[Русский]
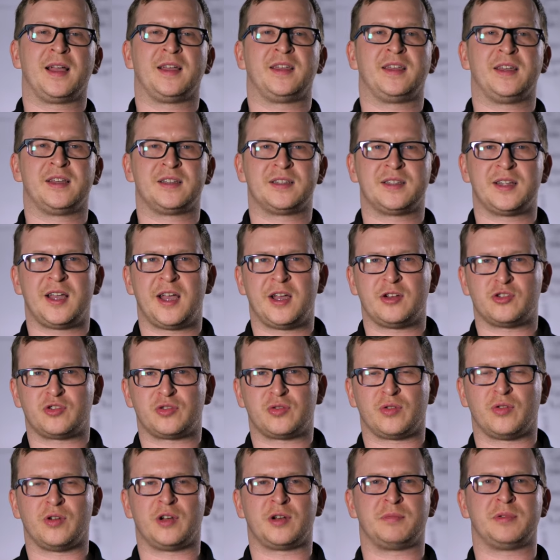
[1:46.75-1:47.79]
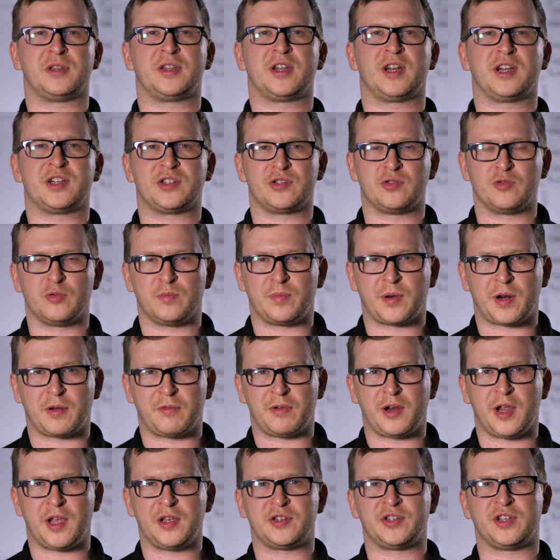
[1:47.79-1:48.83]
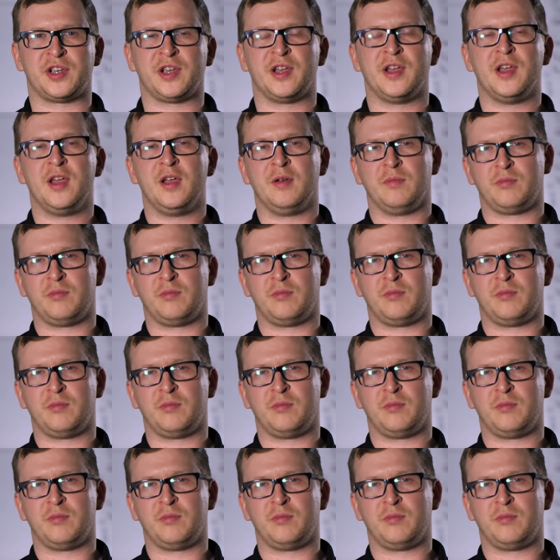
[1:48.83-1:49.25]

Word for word: Я знаю, что арбитражные управляющие